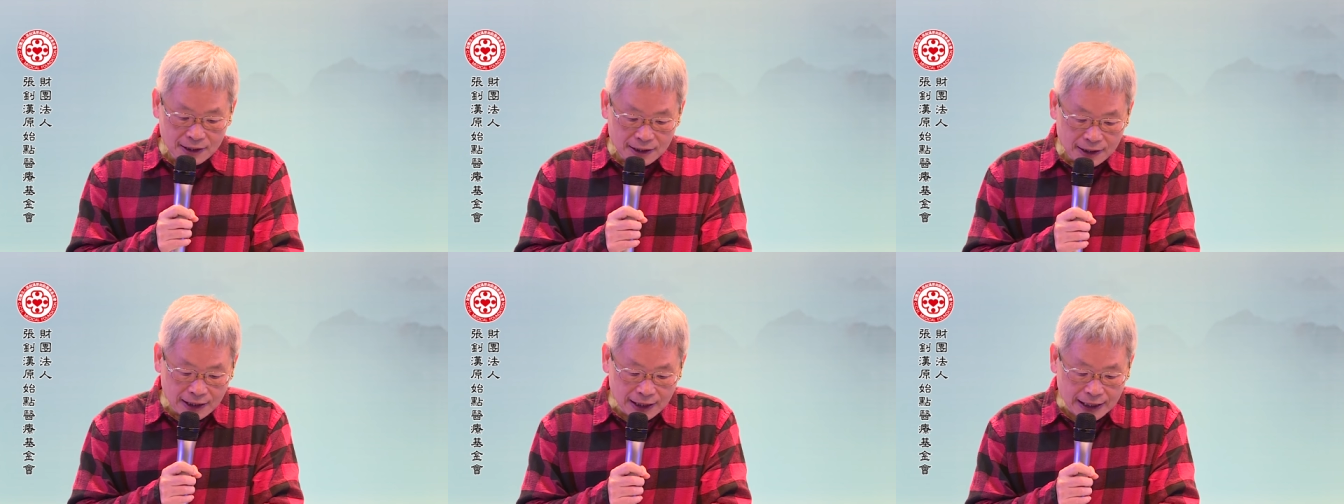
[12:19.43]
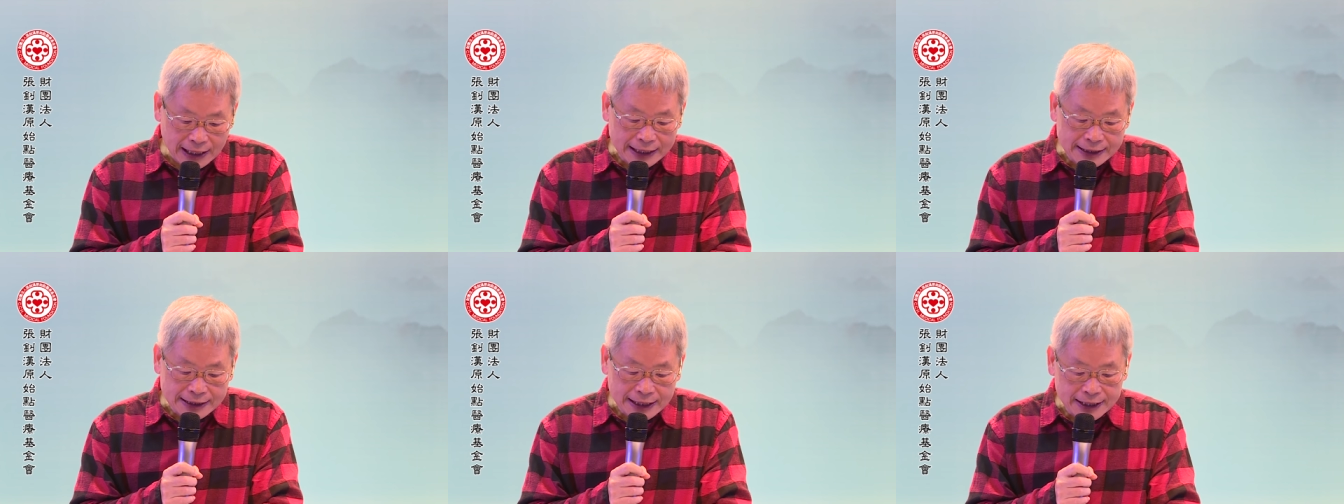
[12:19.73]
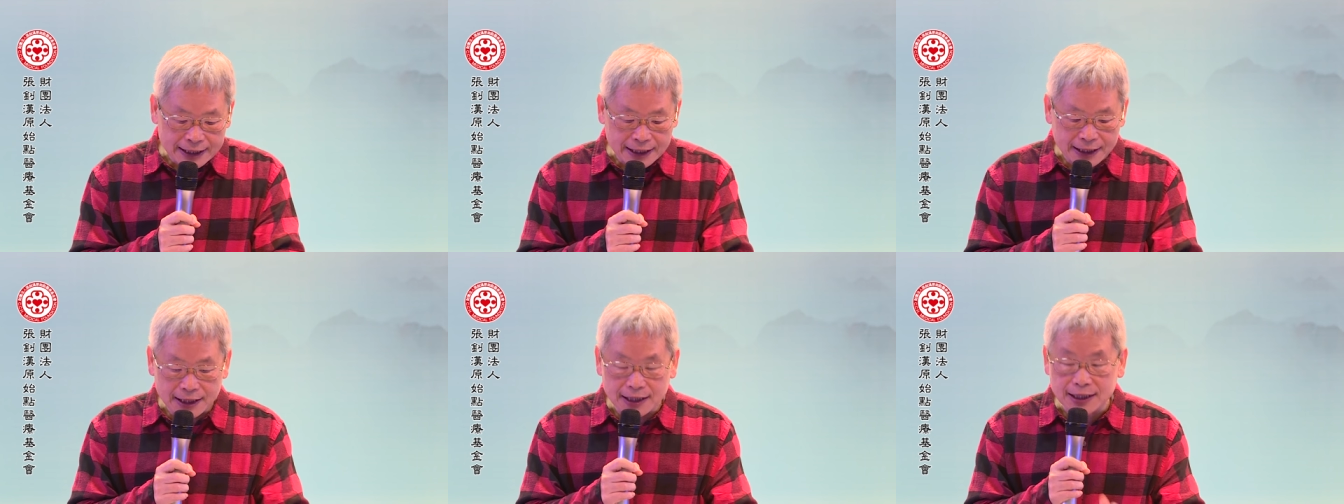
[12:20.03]
那改
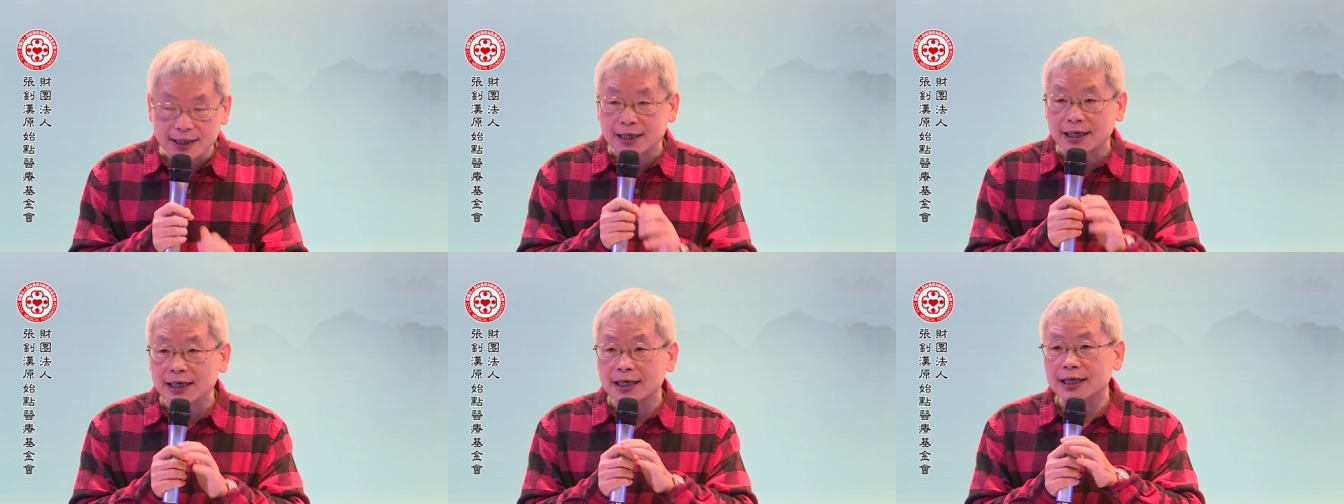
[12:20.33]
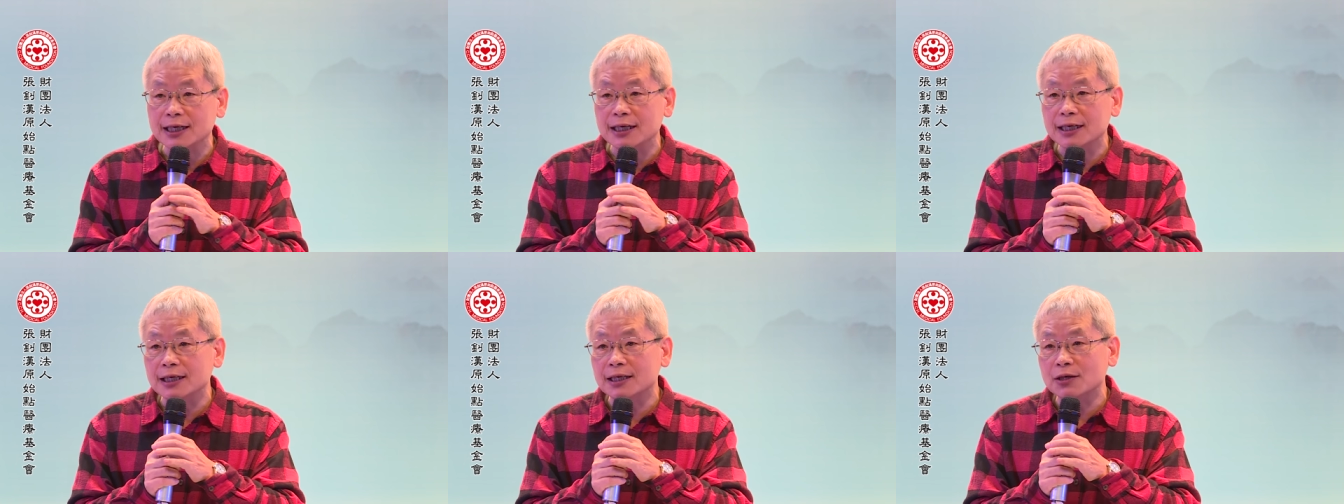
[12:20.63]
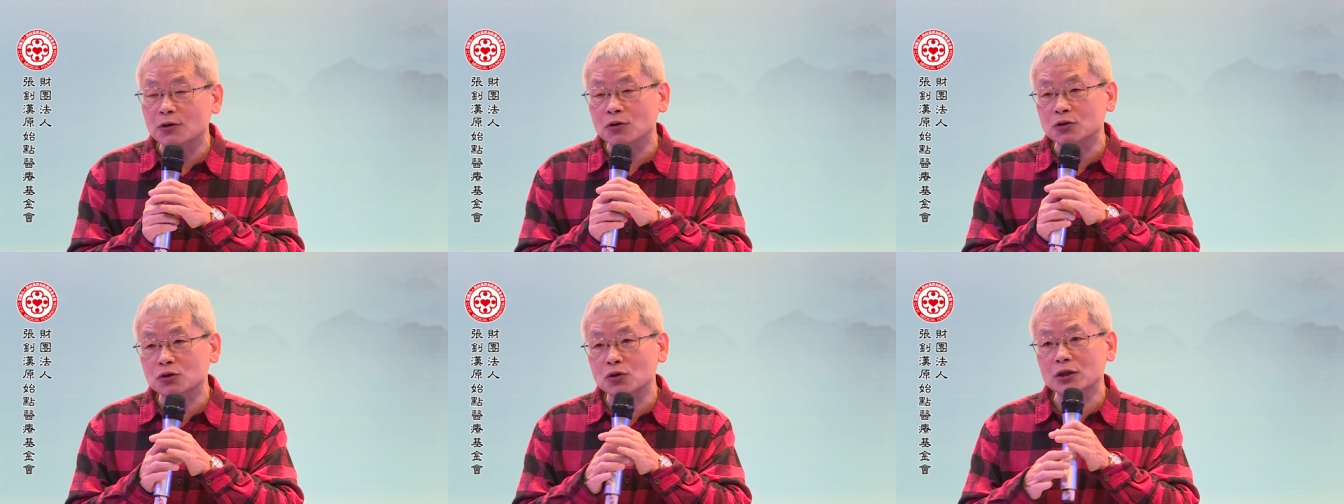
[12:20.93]
善体力可以，
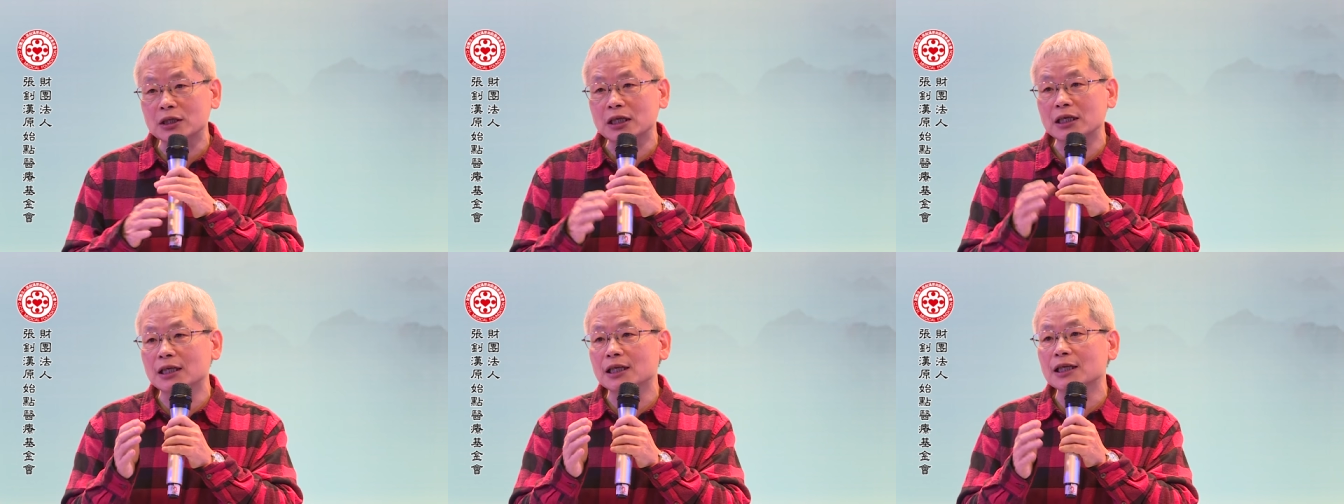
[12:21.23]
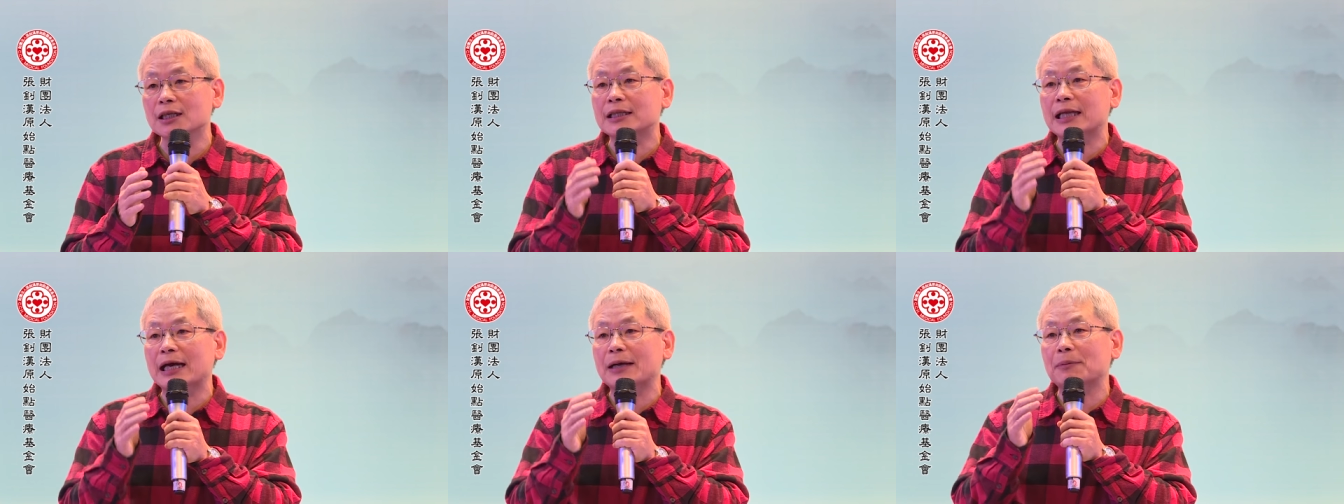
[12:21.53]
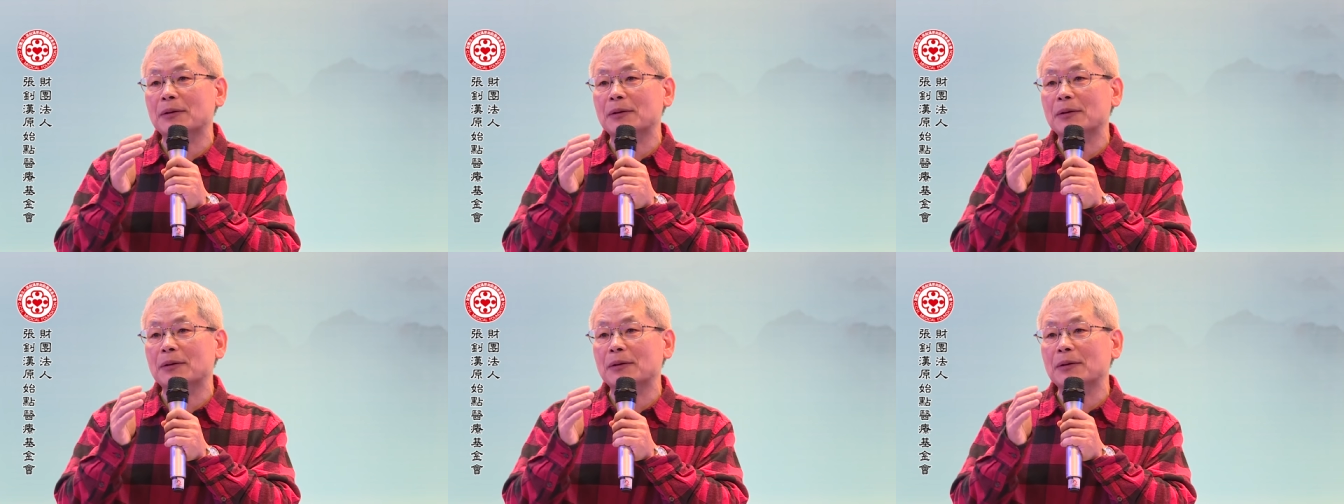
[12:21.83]
我说体力代